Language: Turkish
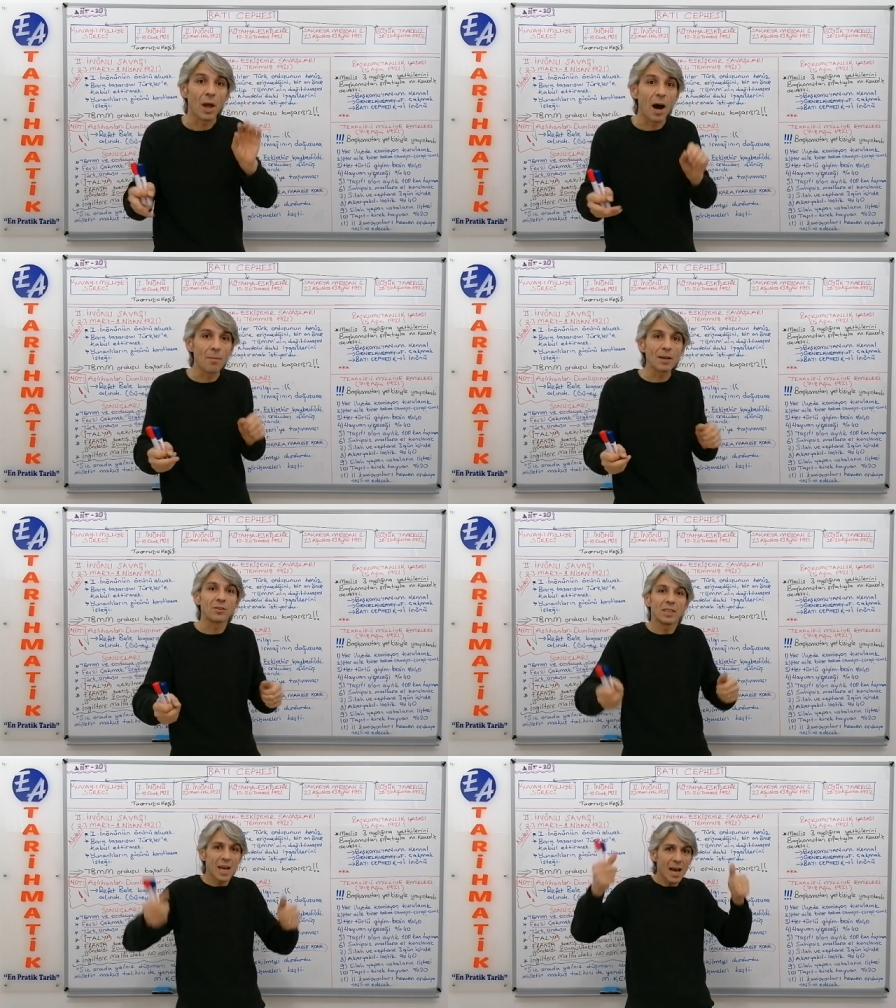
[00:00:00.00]

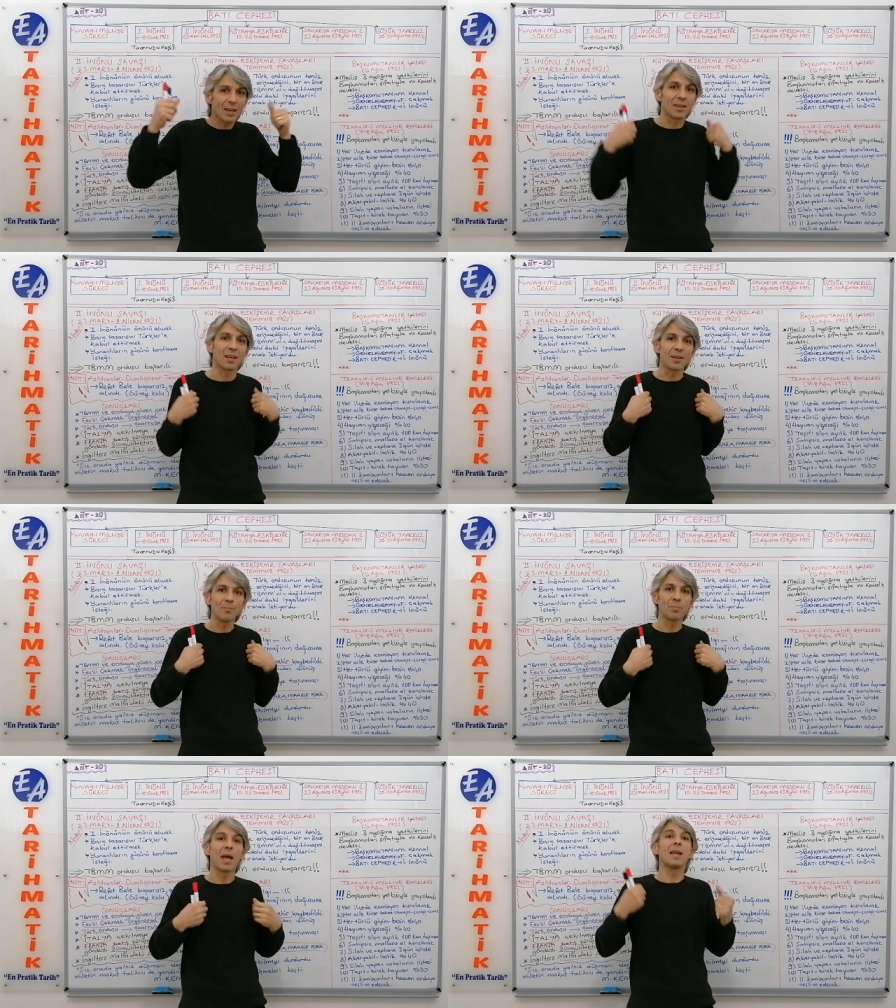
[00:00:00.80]
Ama
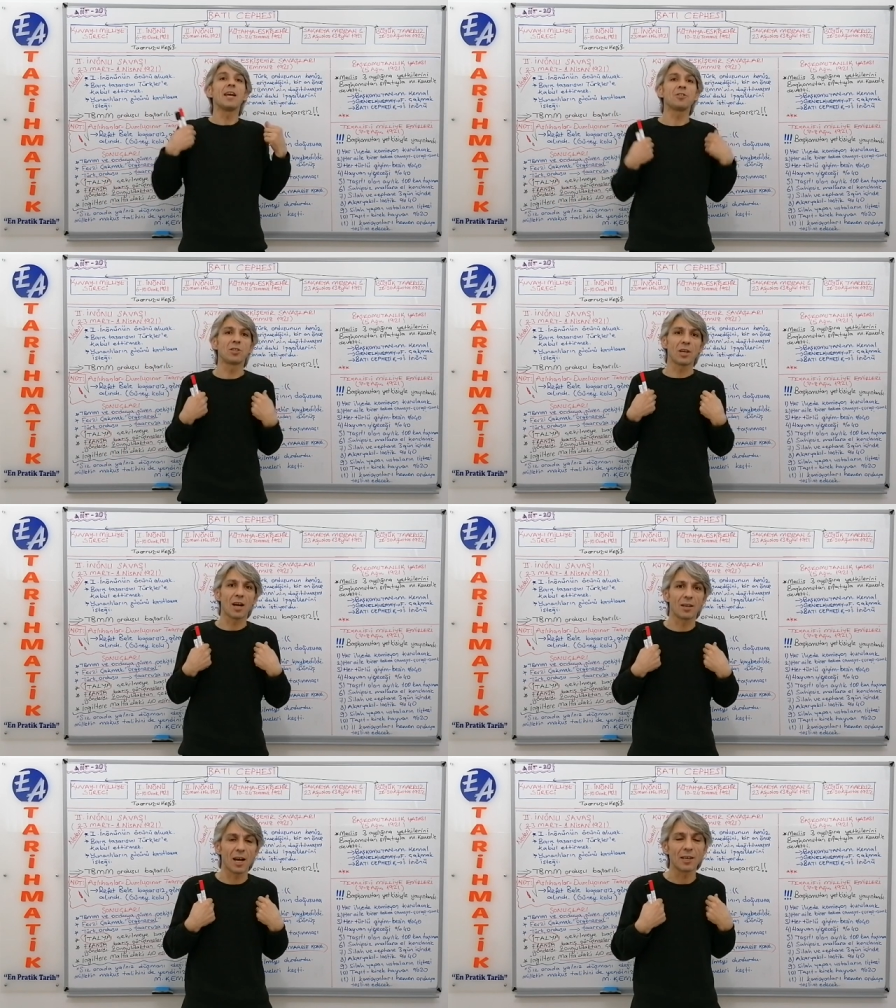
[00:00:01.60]
diğerleri
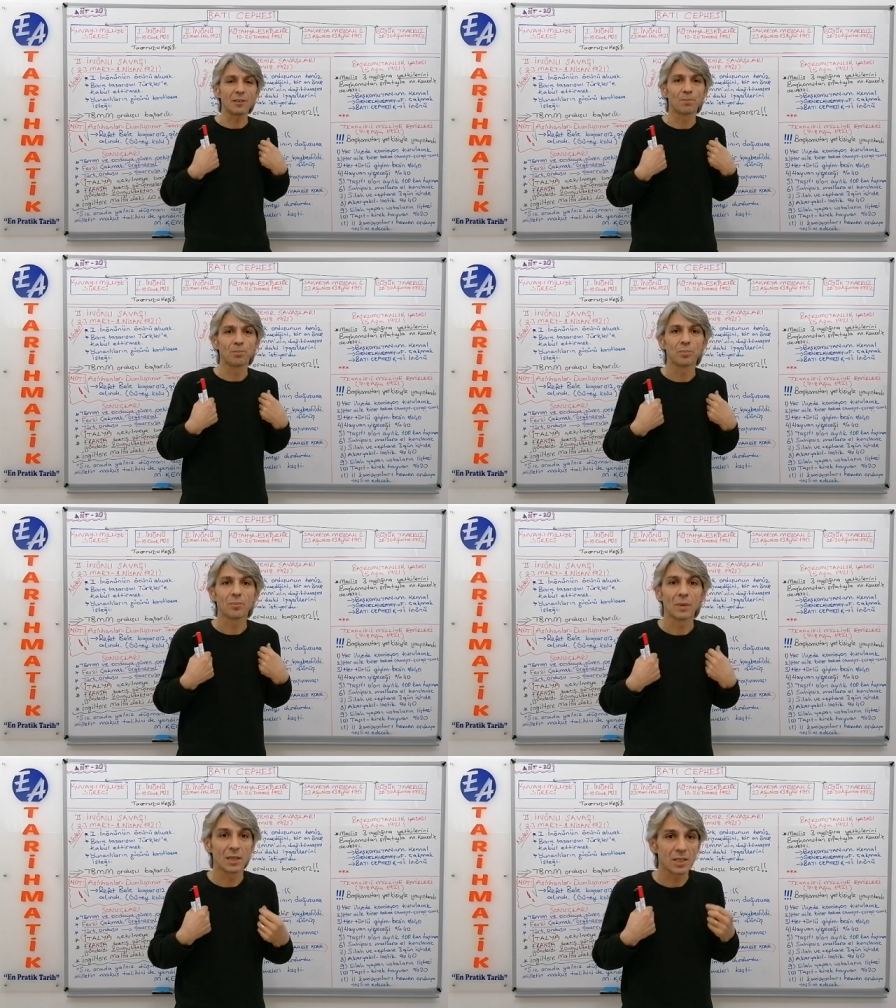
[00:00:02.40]
eleştirenler
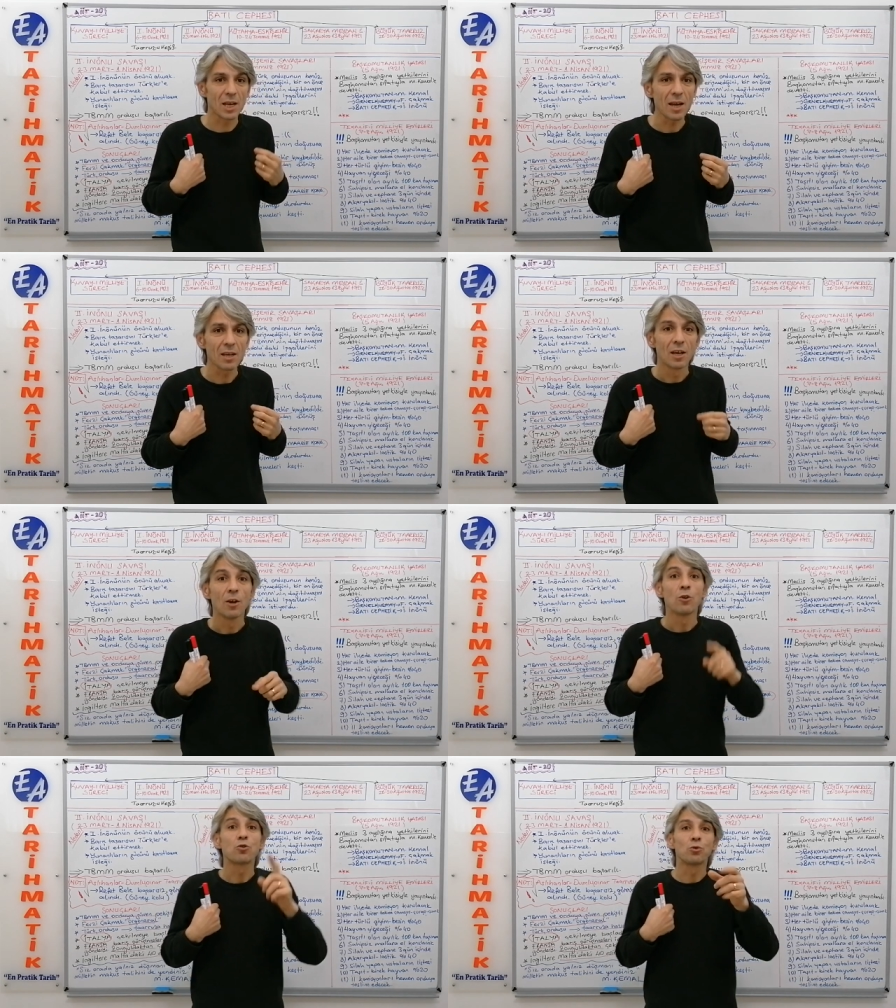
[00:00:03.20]
ise
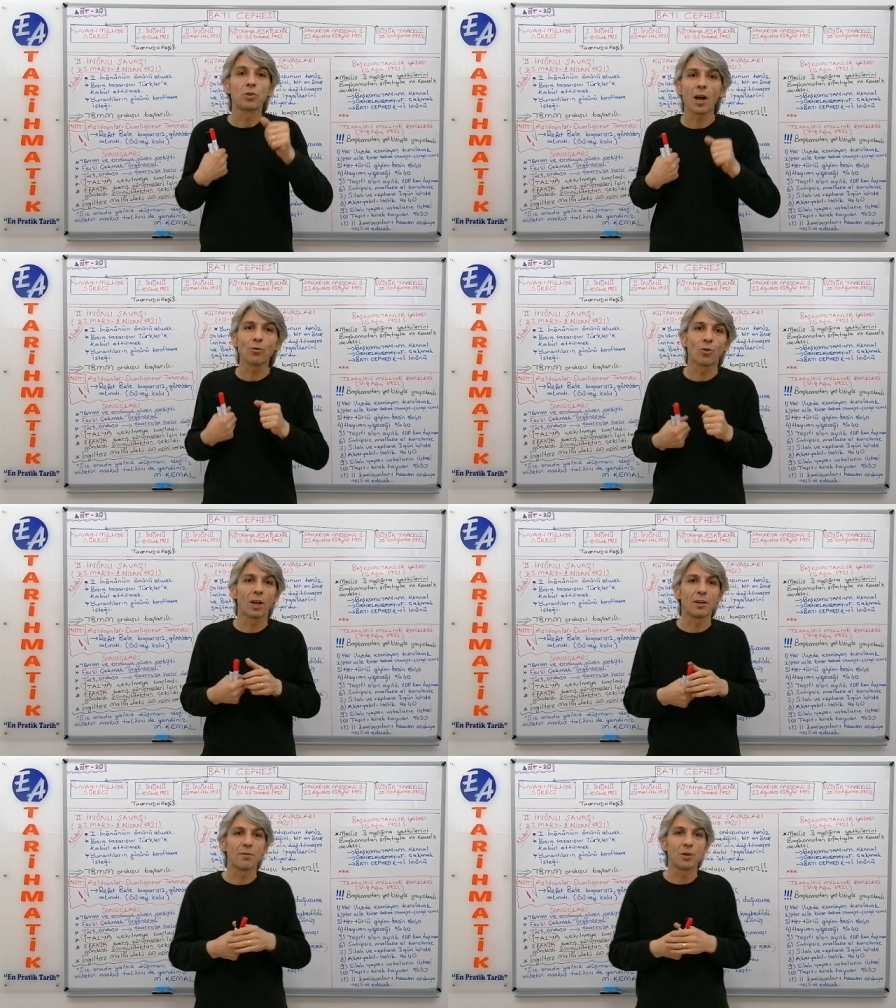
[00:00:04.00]
şundan
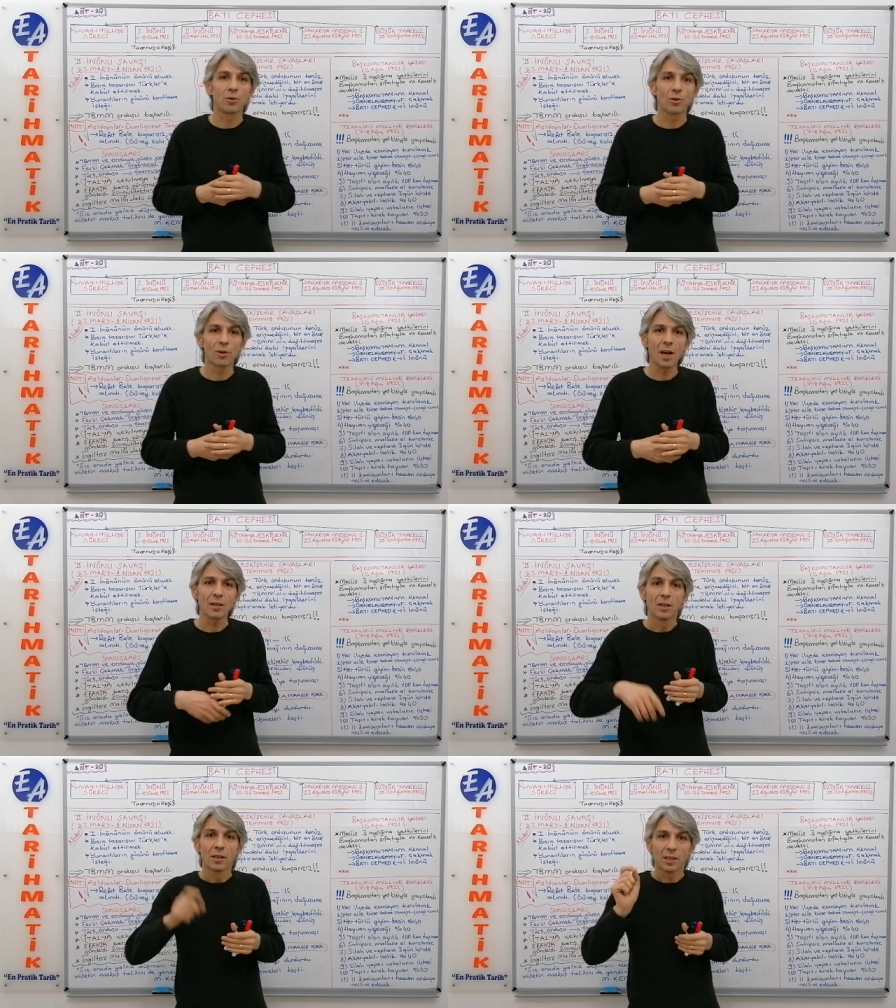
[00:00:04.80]
dolayı veriyorlar.